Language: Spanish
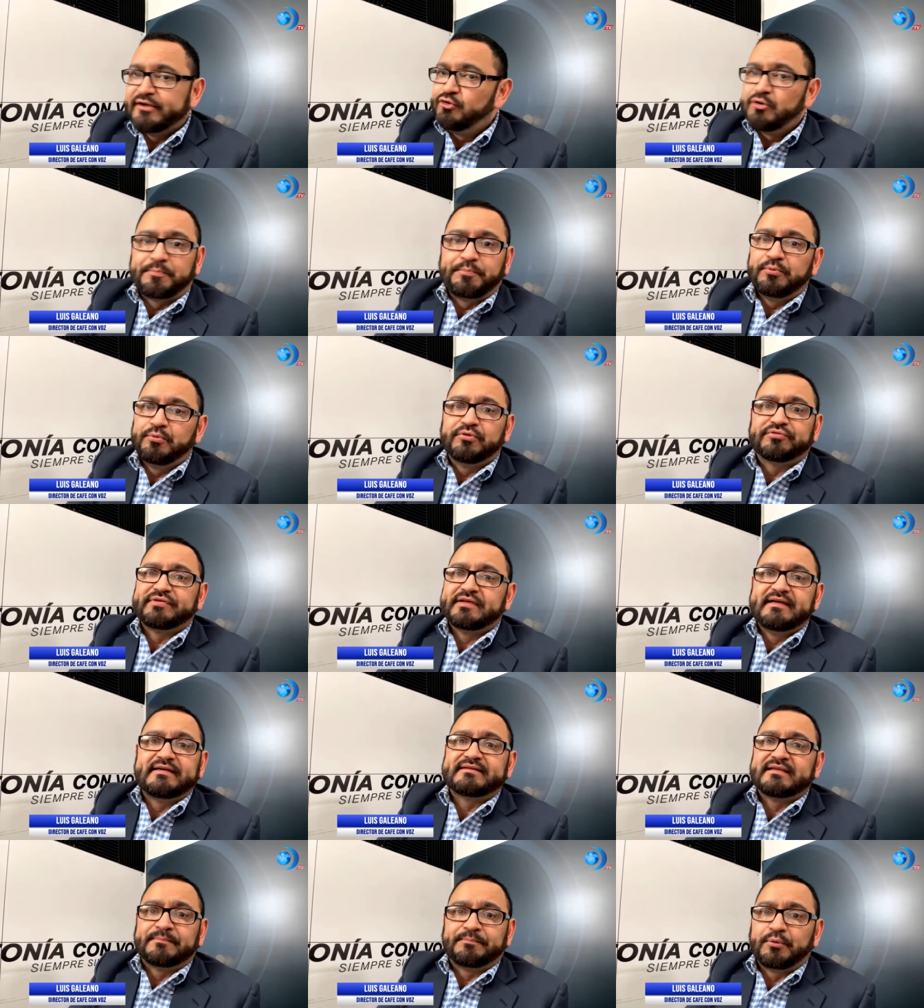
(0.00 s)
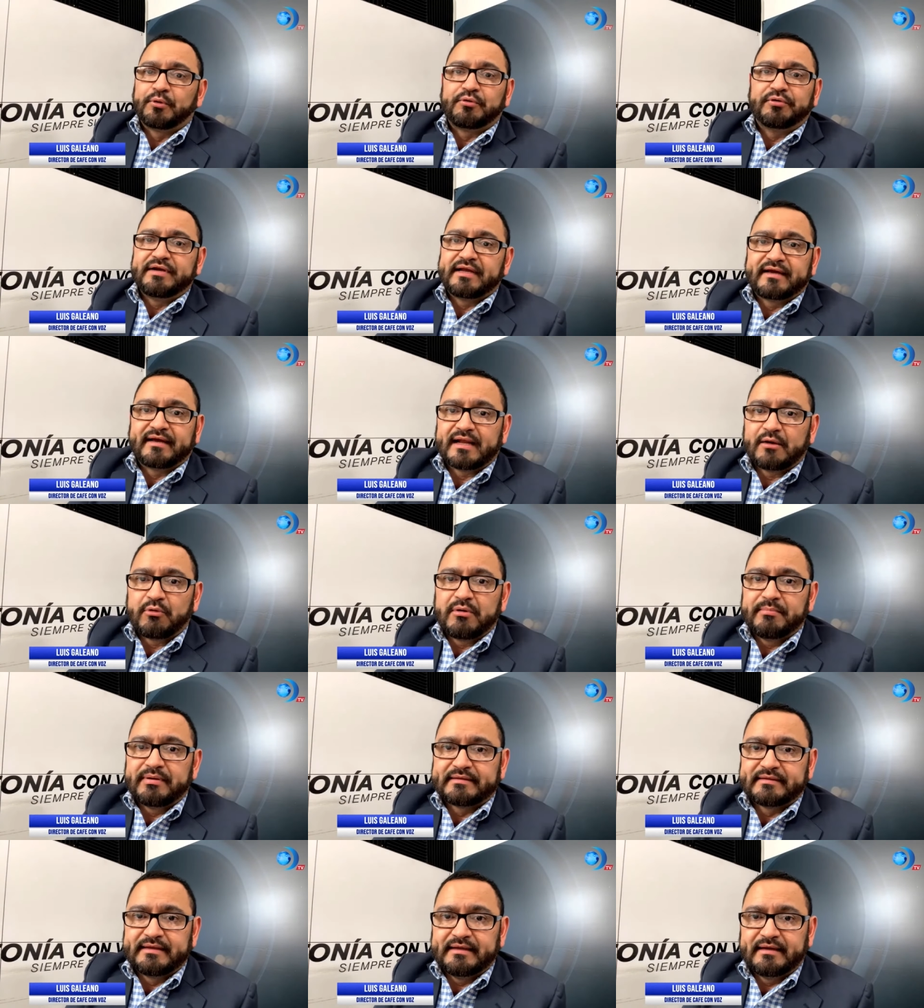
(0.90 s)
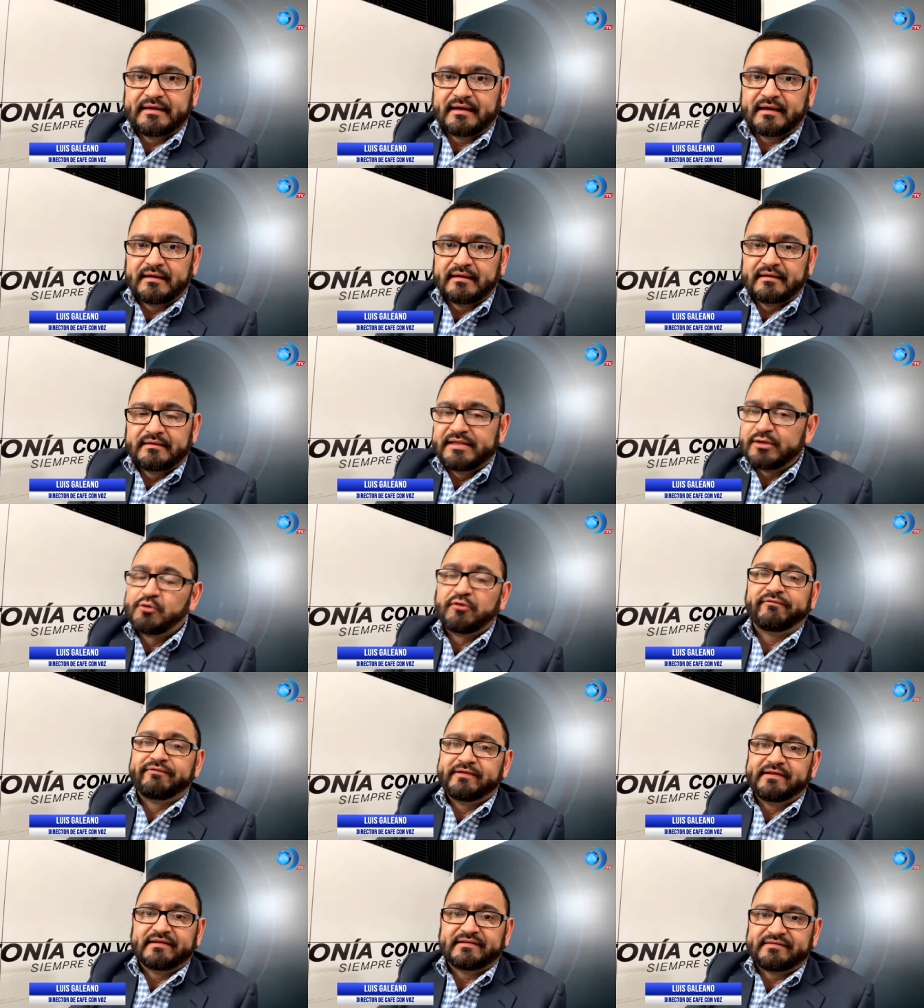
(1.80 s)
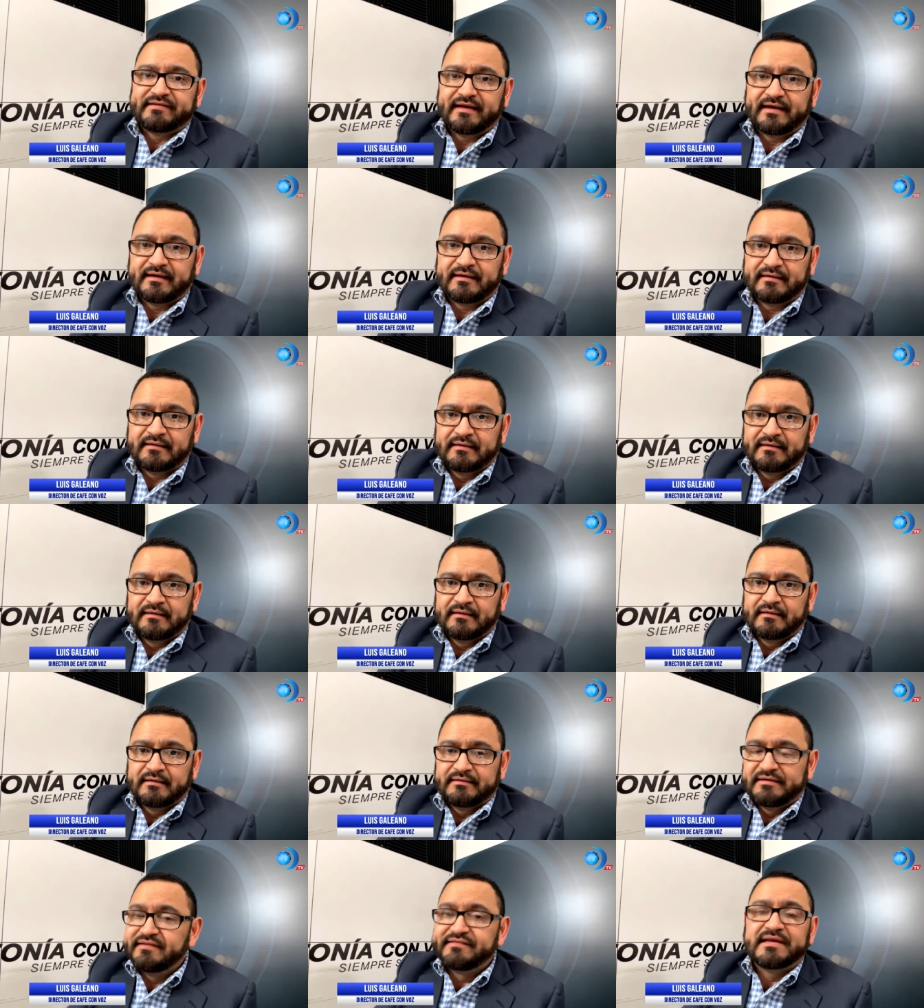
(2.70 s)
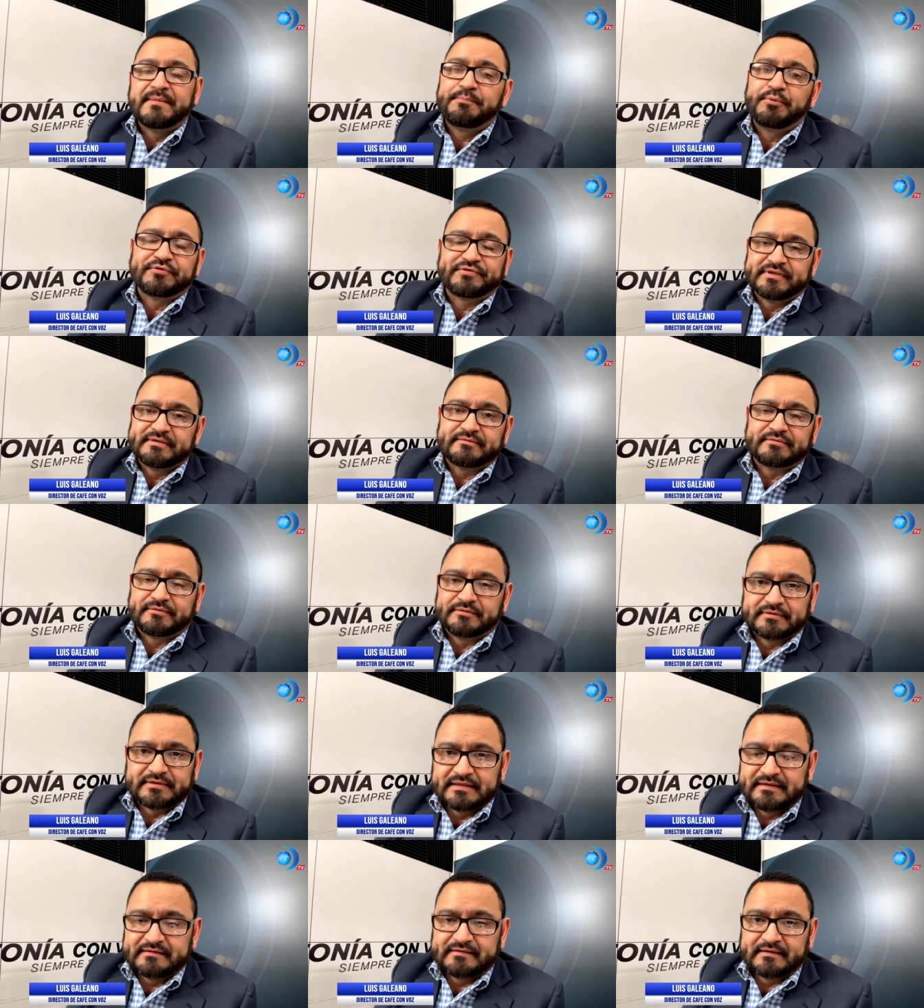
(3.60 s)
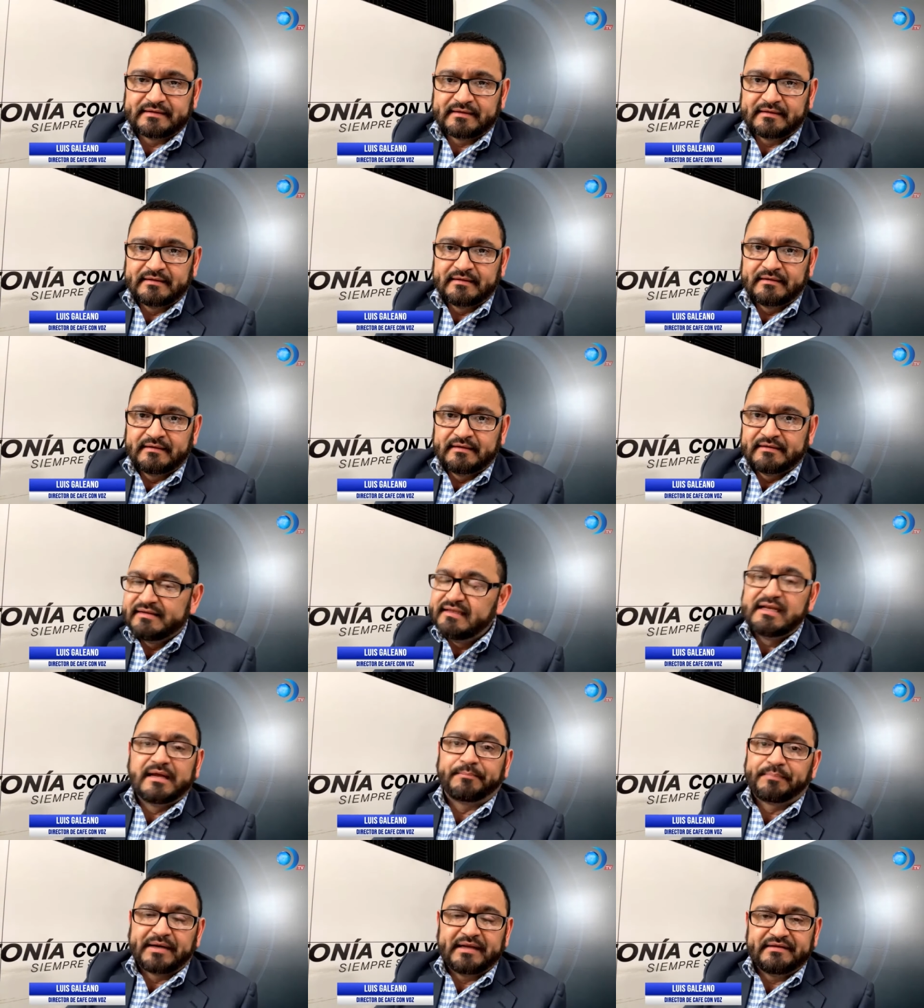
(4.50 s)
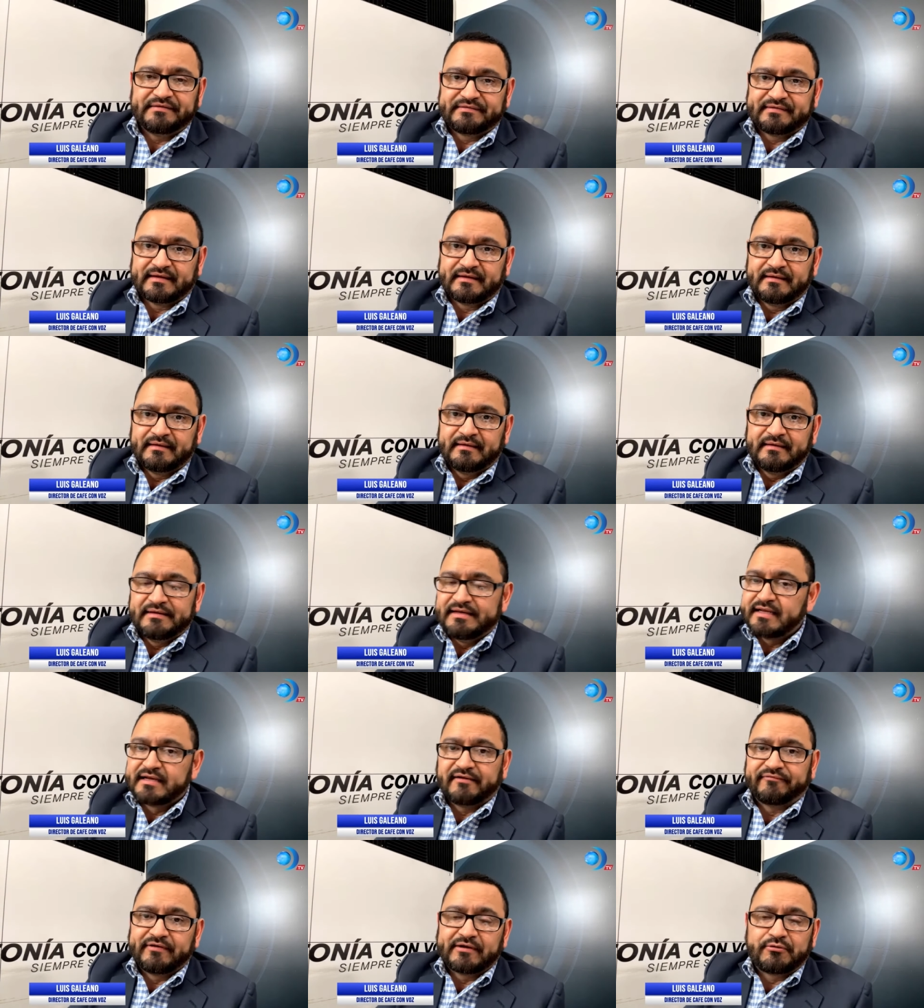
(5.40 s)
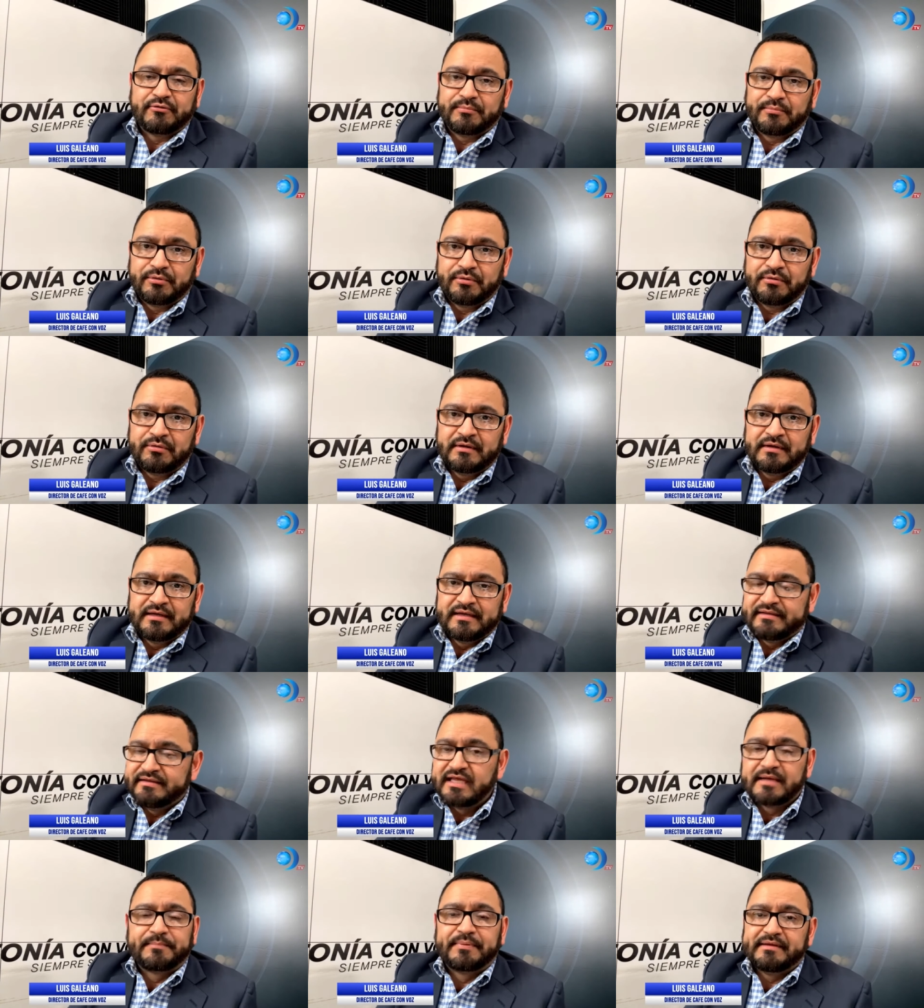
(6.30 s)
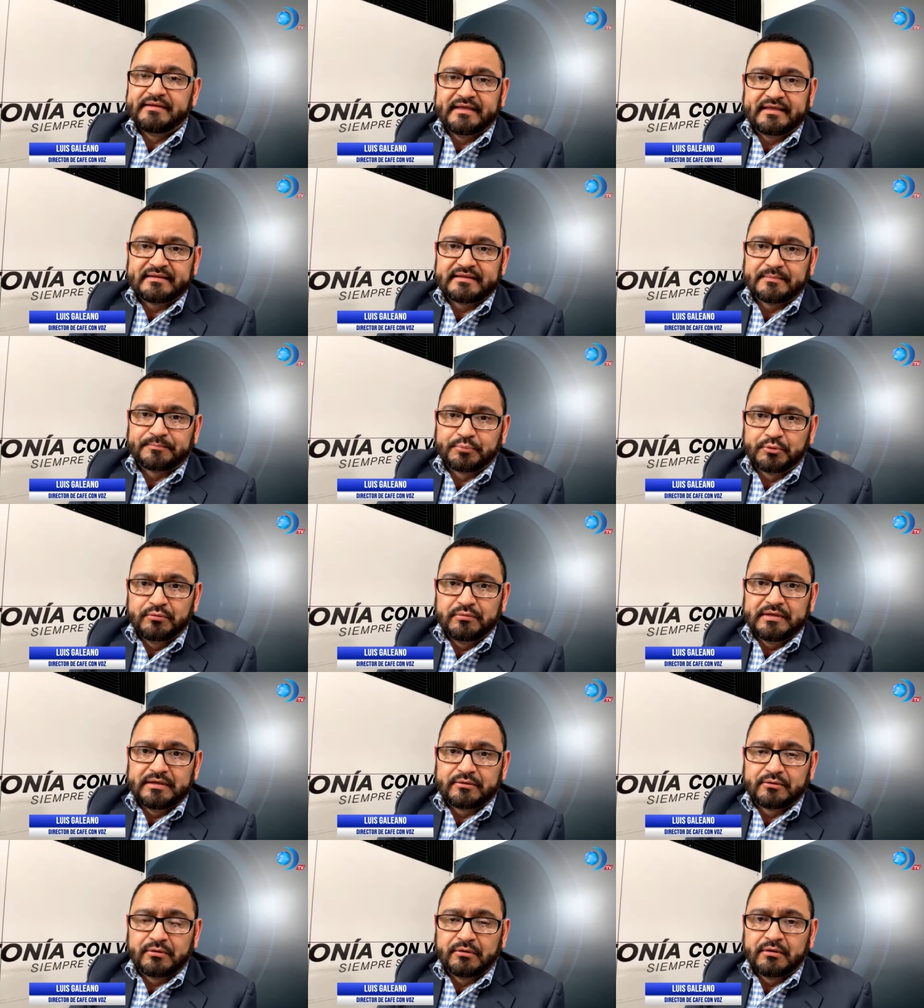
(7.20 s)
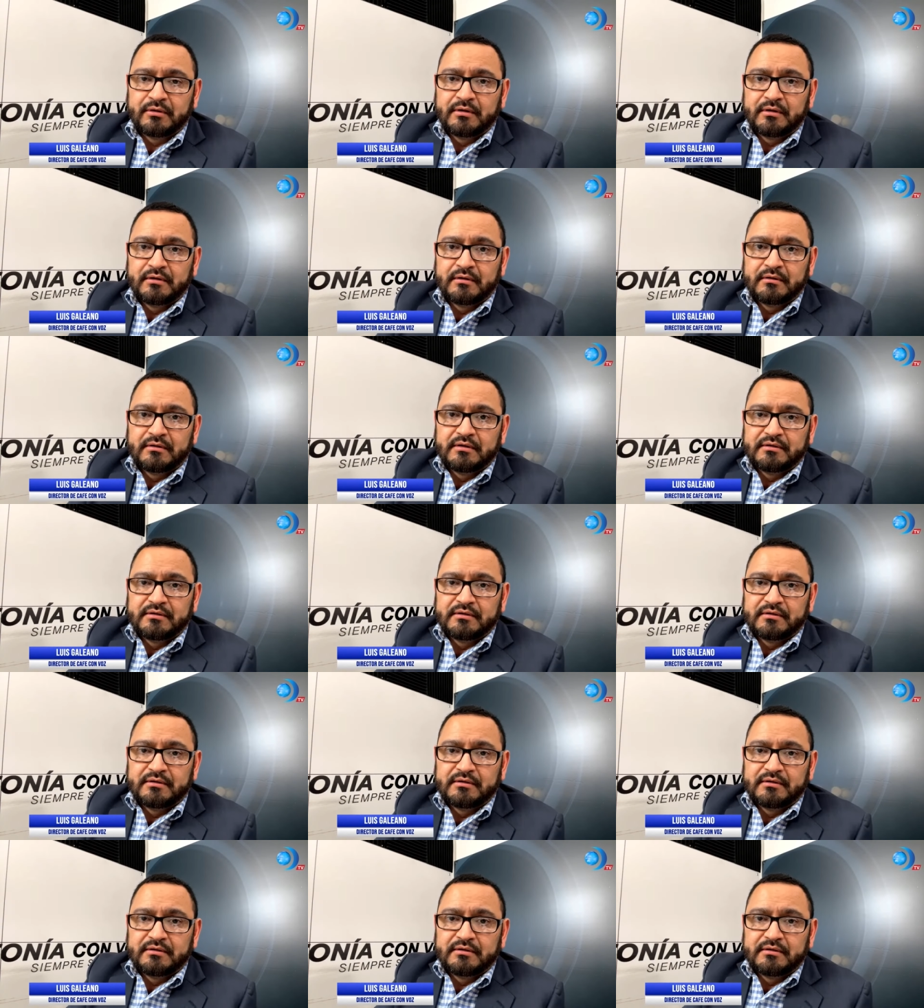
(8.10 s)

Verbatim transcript: Y no pudo seguir tampoco Nicaragua Investiga, ni Confidencial, ni 100% Noticias, ni la prensa, ni Café con Voz, ni Expediente Público,